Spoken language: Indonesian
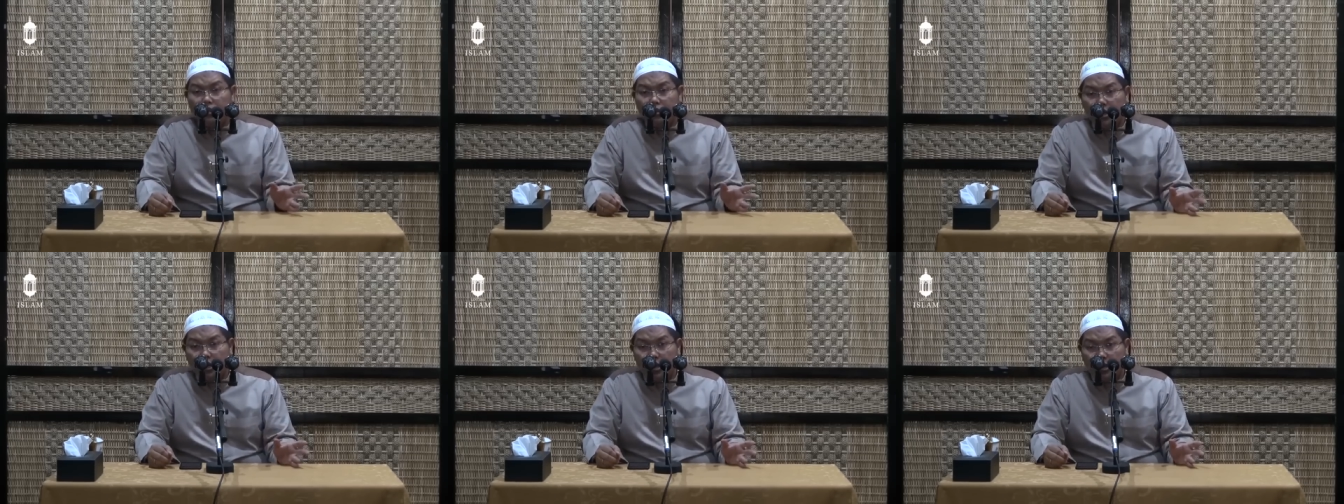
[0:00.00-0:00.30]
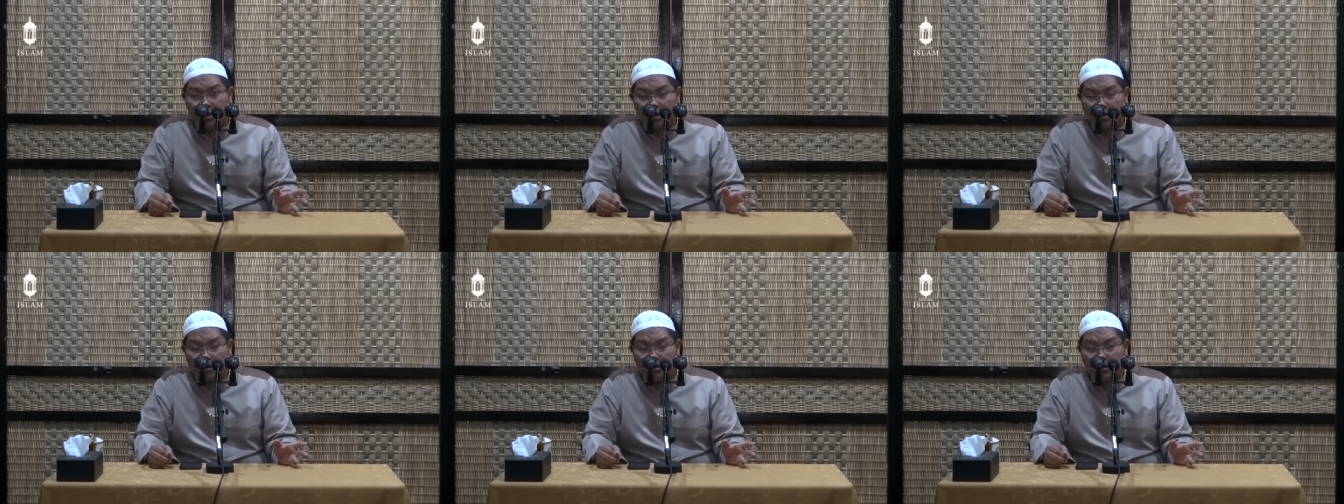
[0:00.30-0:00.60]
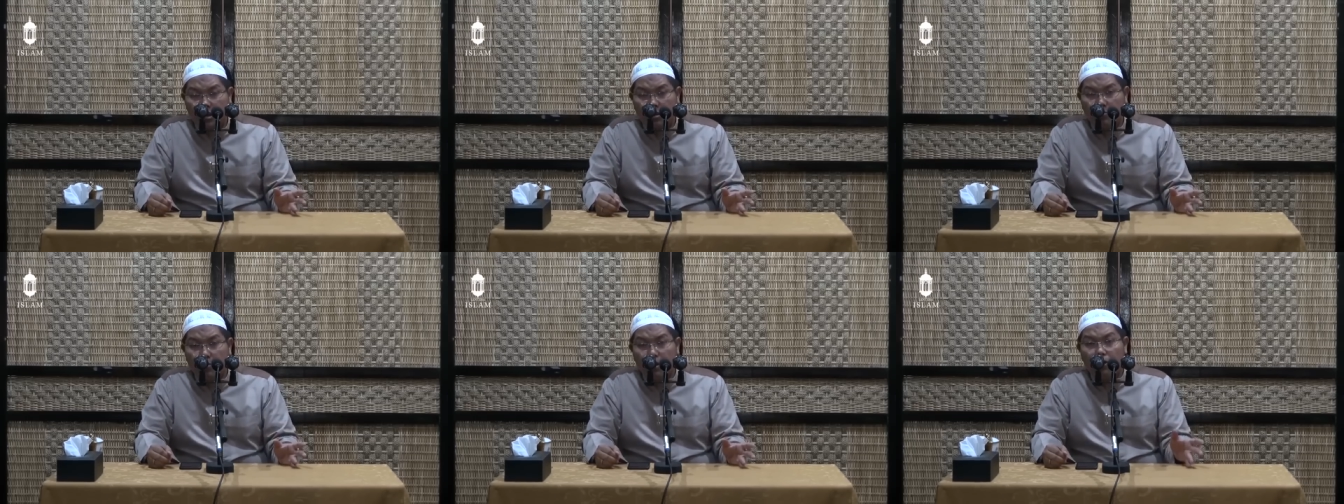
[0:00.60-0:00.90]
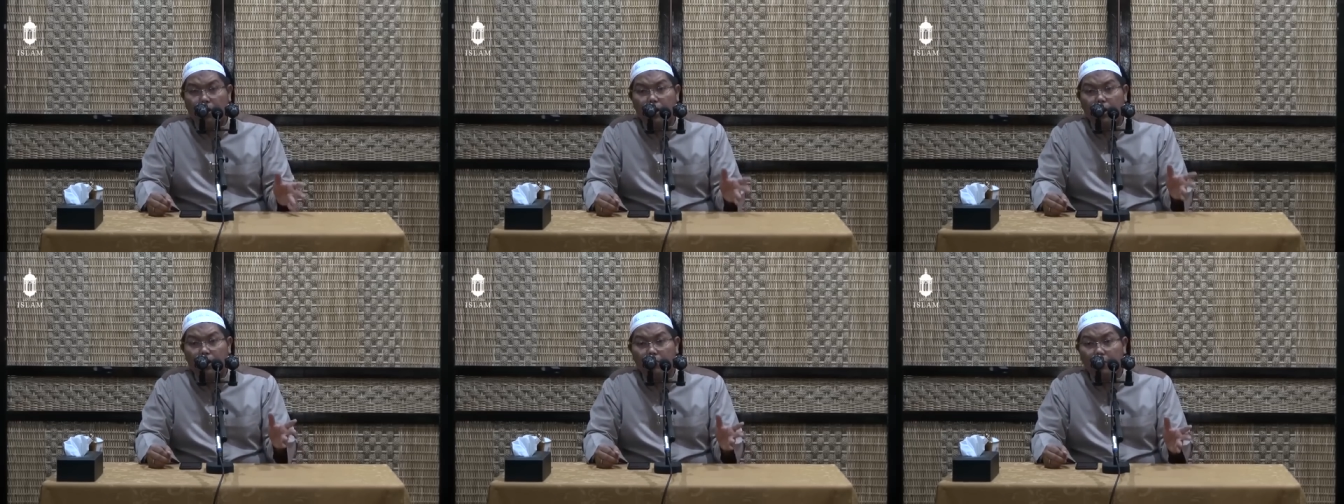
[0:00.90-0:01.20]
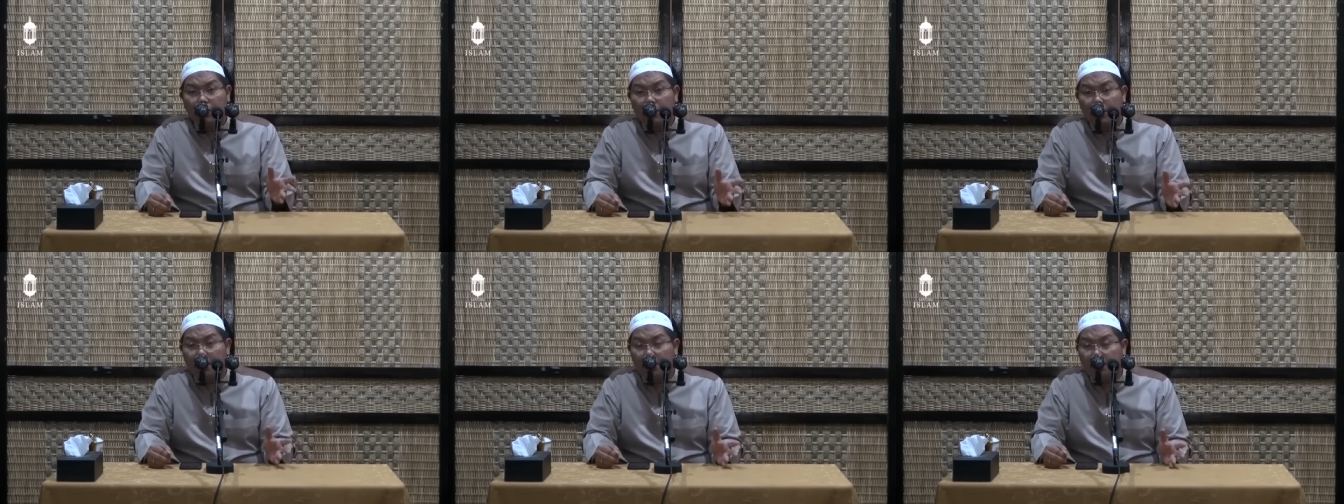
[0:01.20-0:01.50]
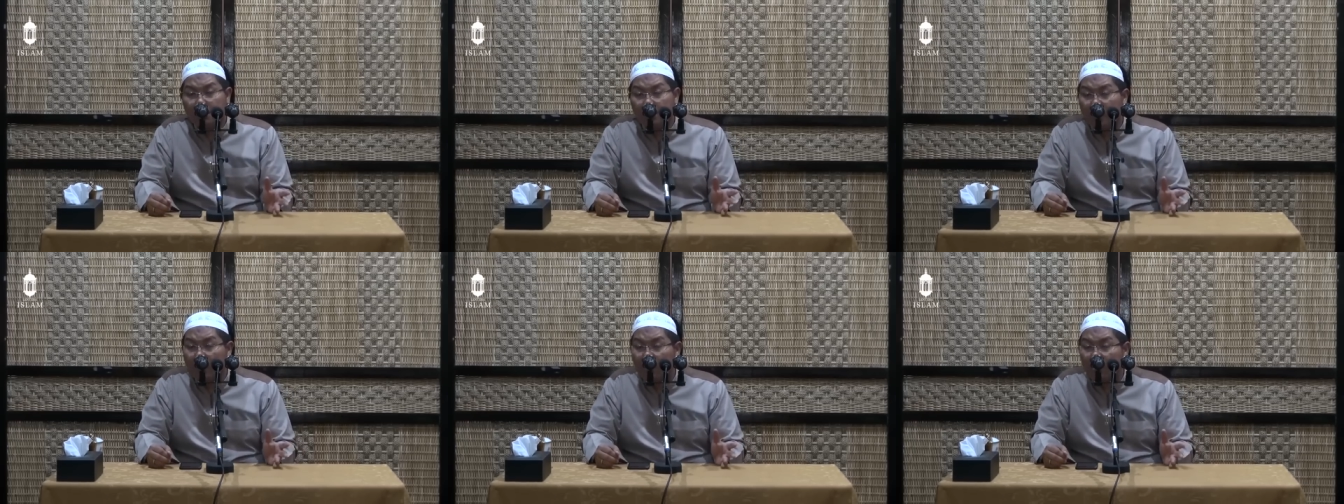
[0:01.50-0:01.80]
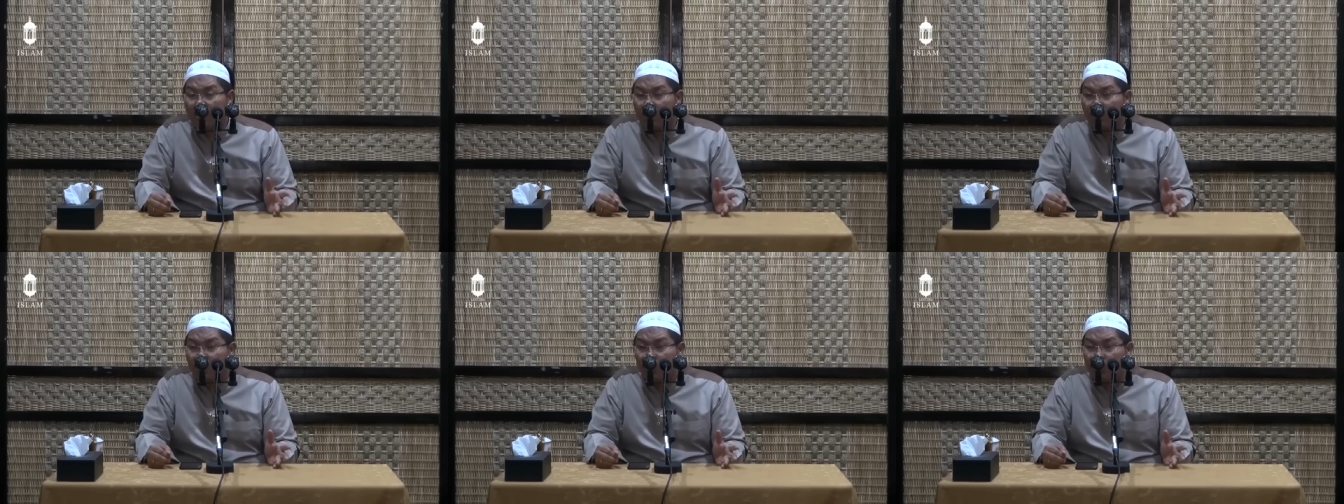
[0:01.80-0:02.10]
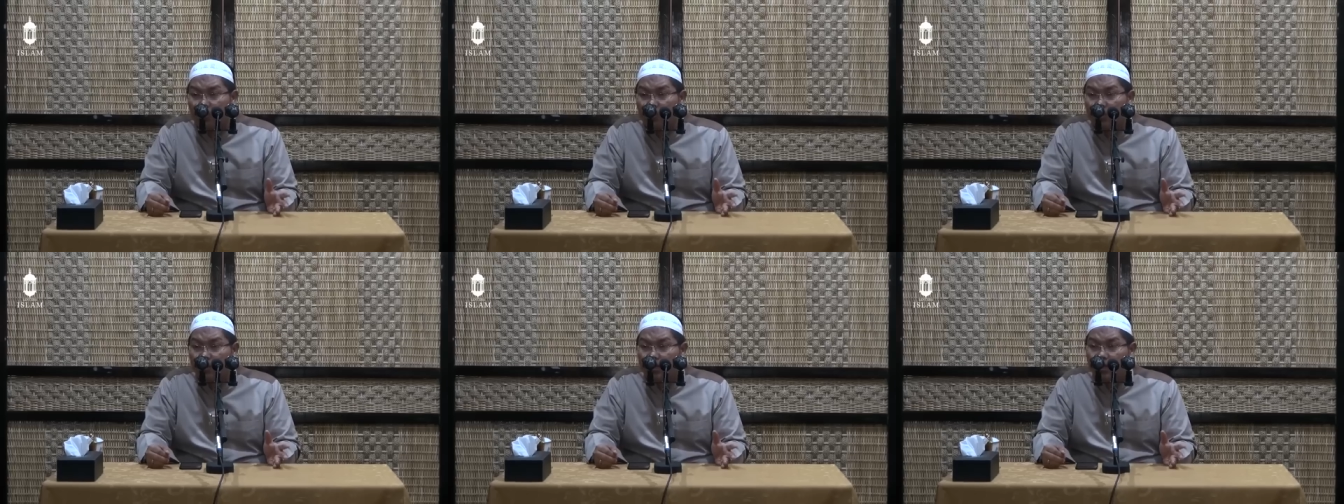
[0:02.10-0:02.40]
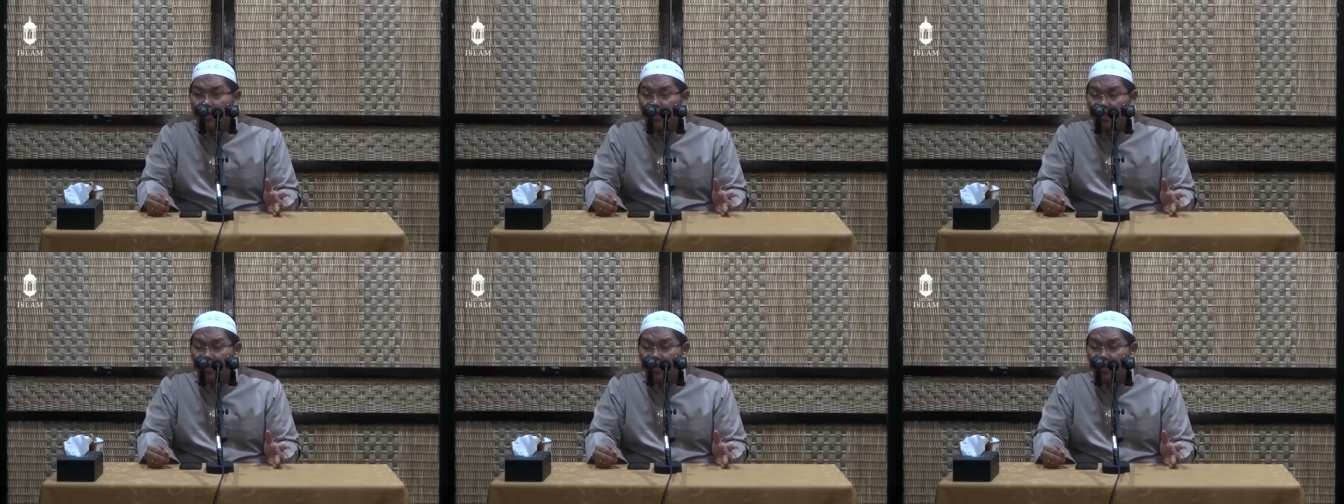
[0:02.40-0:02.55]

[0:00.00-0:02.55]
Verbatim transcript: saghira dan berdoalah kepada Allah ya Rabbku